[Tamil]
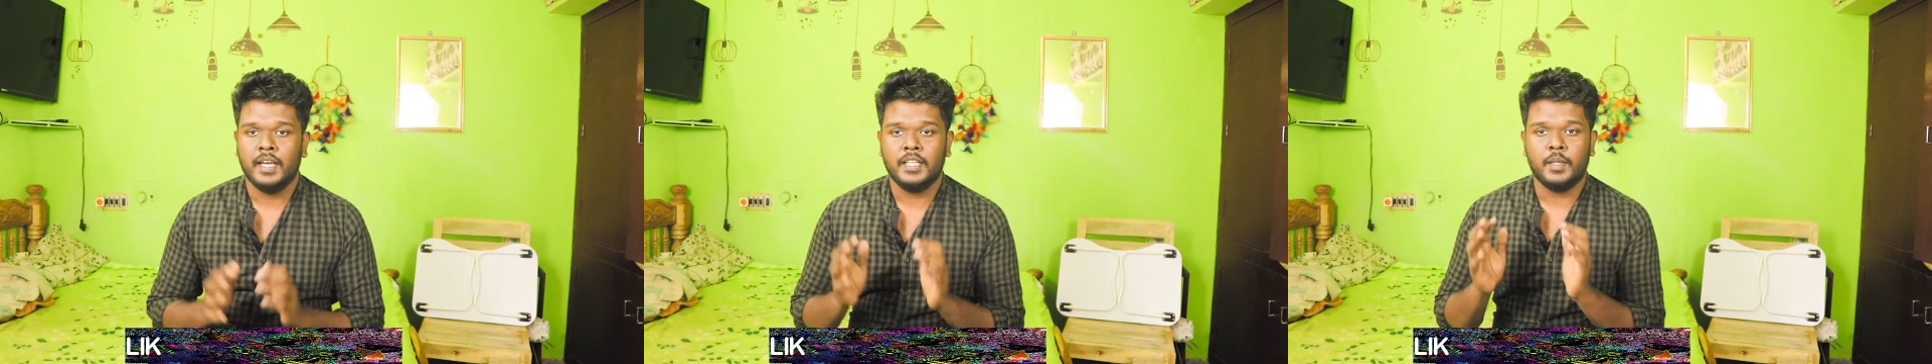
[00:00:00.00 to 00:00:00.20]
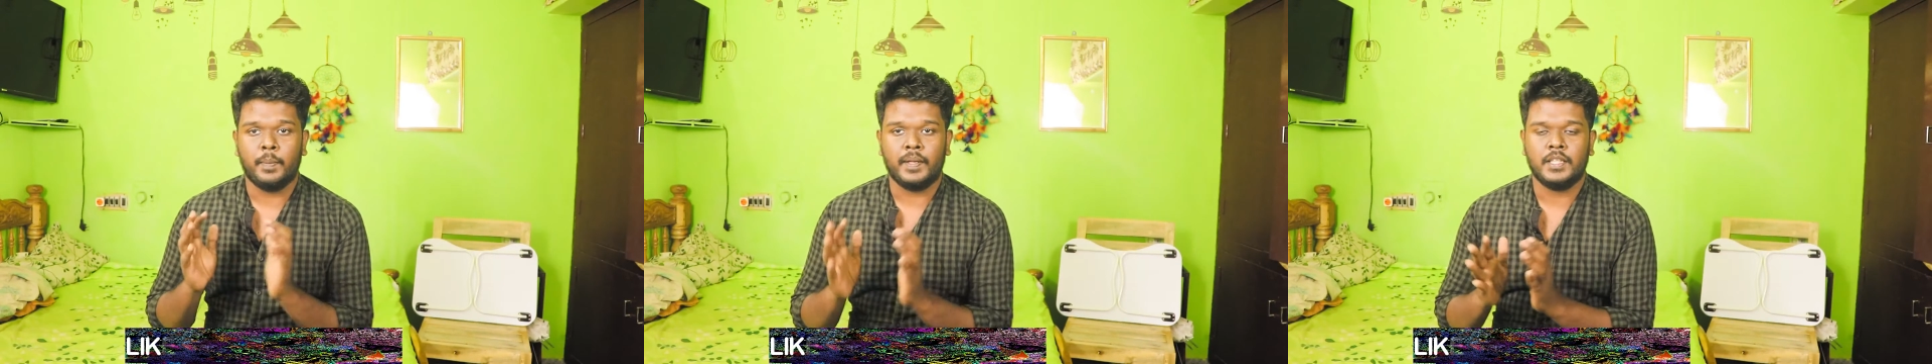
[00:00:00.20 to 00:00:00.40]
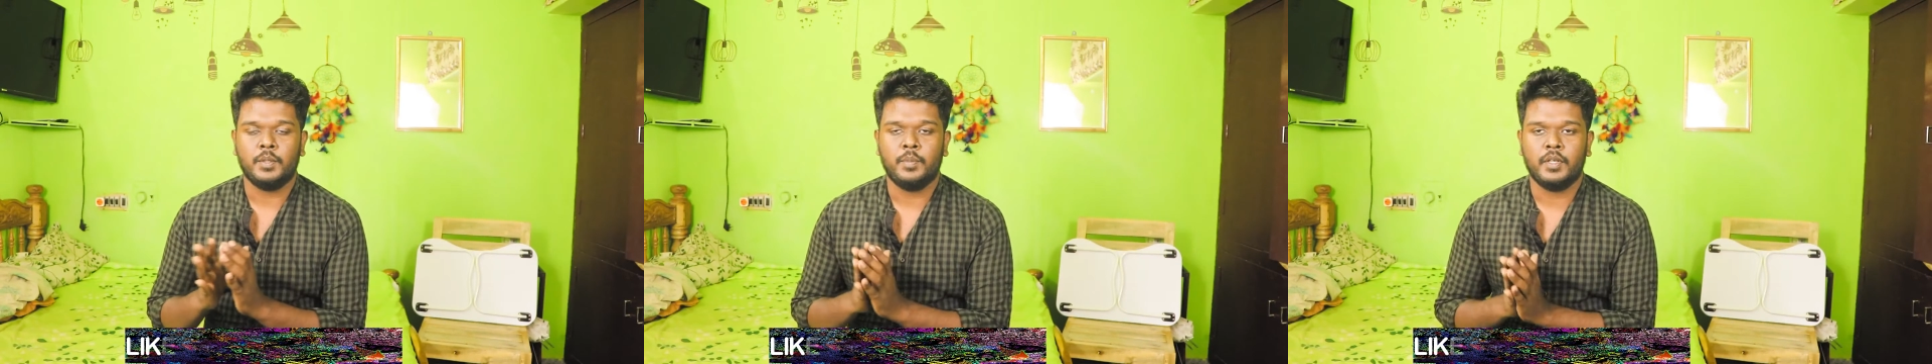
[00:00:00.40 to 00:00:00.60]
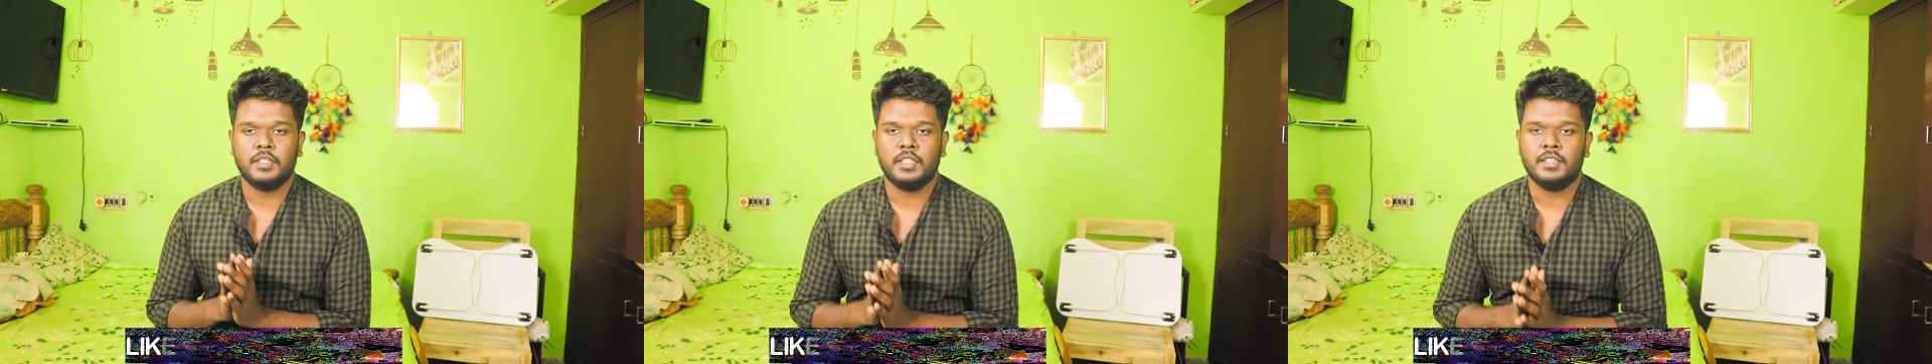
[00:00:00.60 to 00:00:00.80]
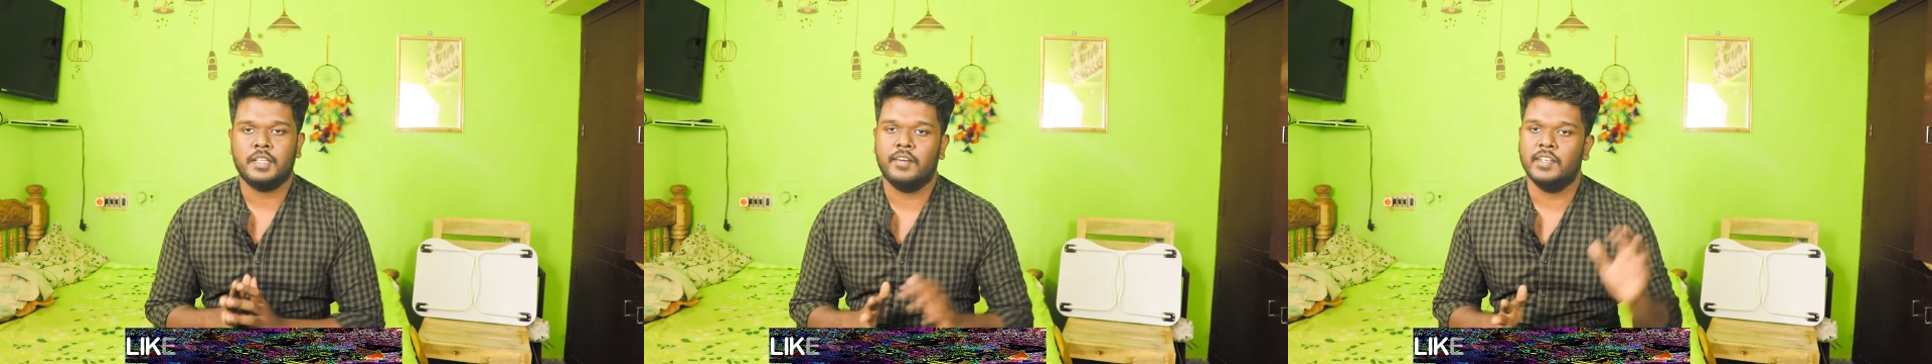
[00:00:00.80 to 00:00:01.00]
இந்த பத்து
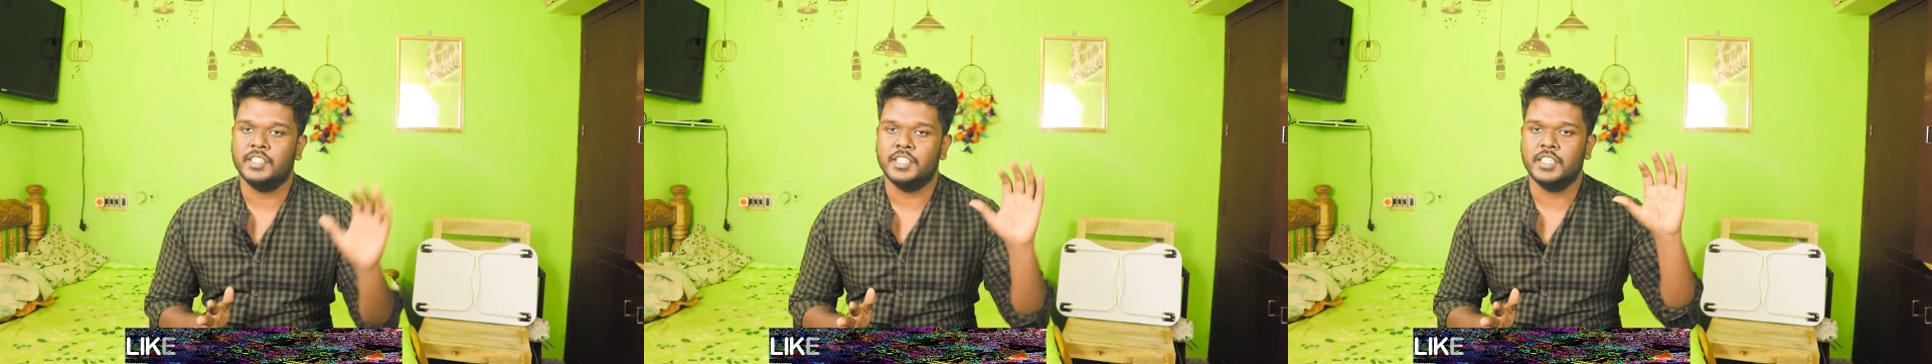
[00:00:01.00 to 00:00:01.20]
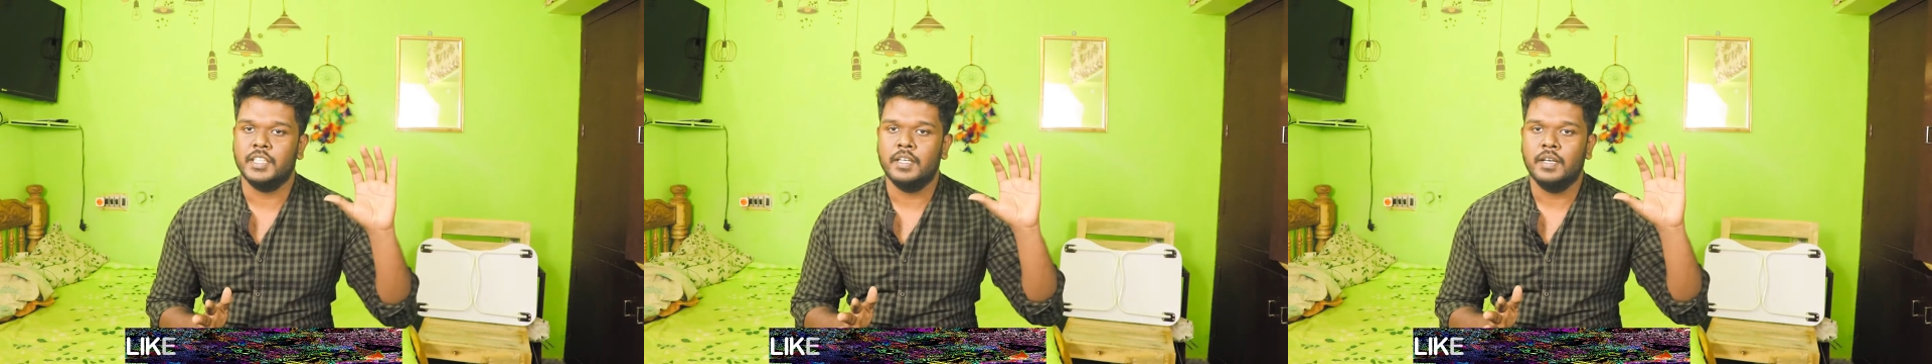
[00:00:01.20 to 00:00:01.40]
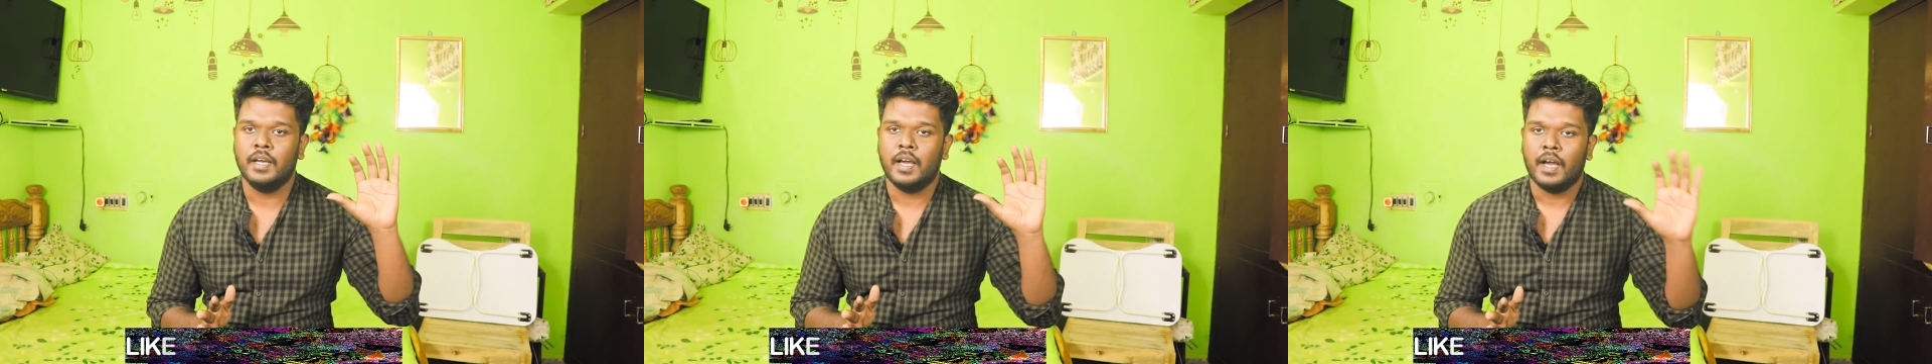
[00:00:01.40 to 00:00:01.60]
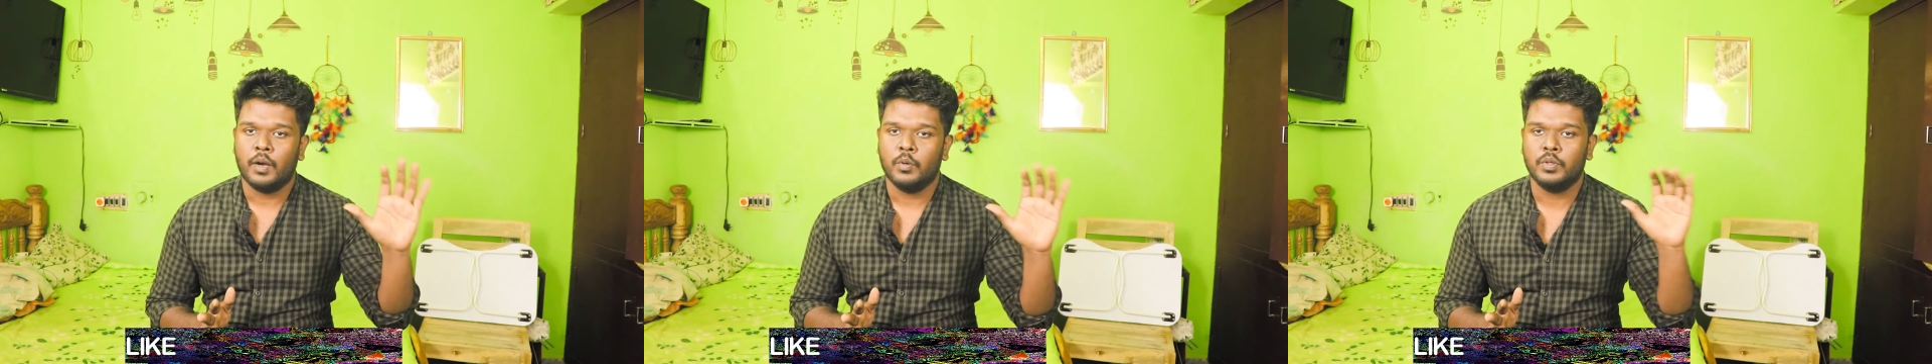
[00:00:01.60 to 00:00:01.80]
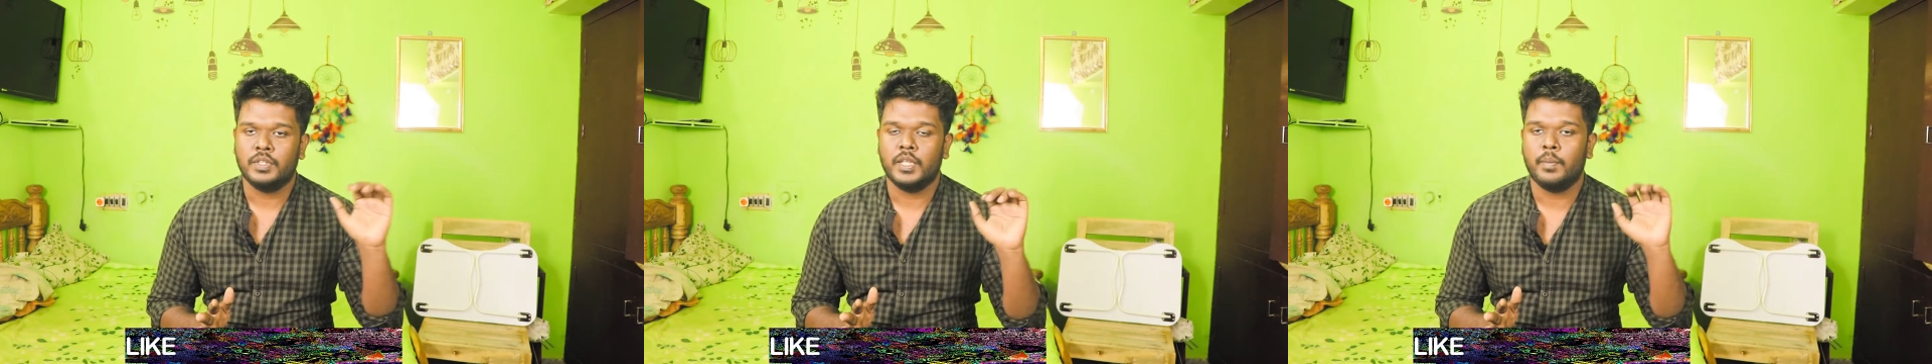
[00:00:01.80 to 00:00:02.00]
பொருத்தத்தில் வச்சு
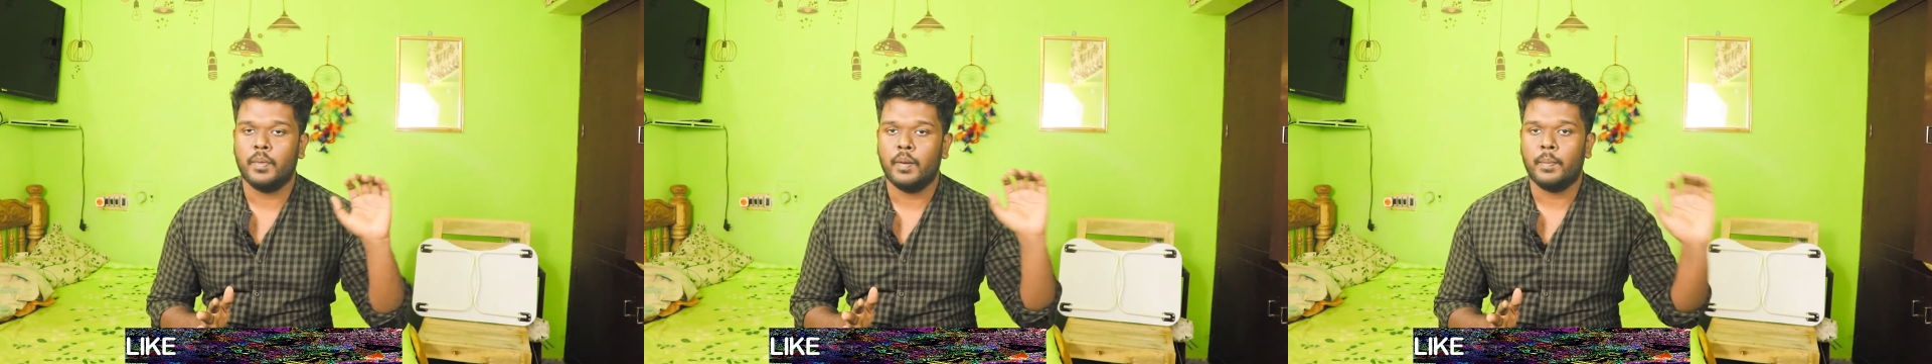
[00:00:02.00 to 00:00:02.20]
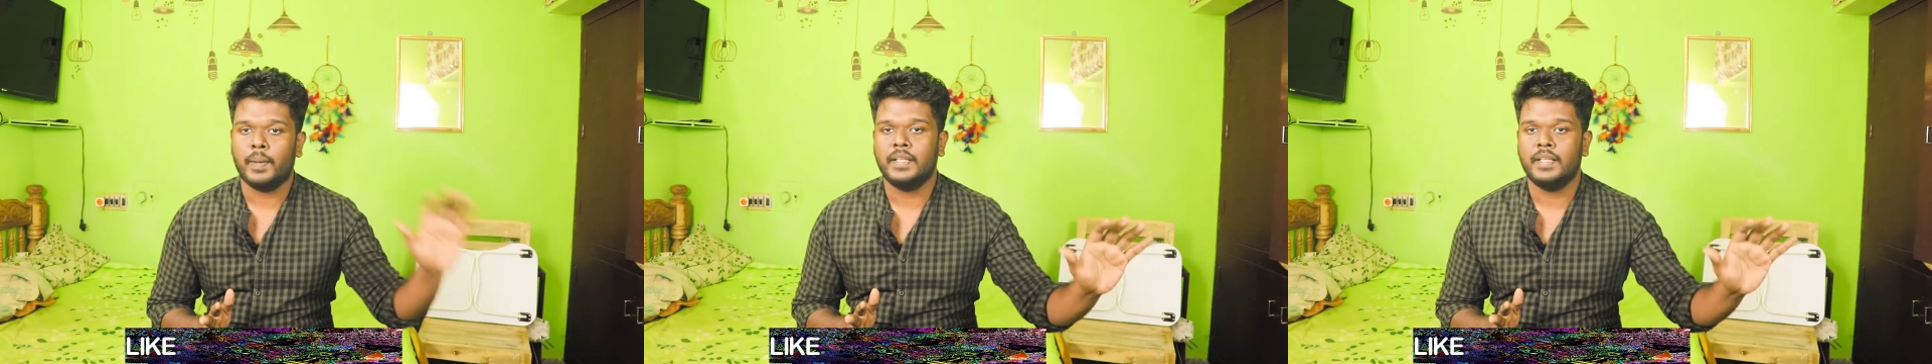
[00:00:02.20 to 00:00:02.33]
உத்தமம்